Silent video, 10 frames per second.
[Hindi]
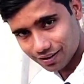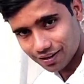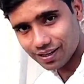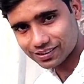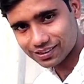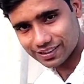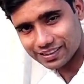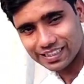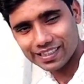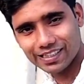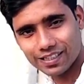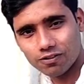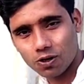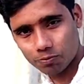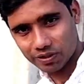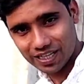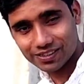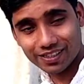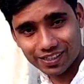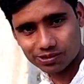ख़ास इसी के लिए ब्लॉग
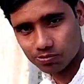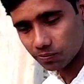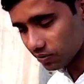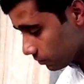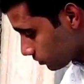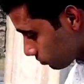बनाया जा रहा है इस मकबरे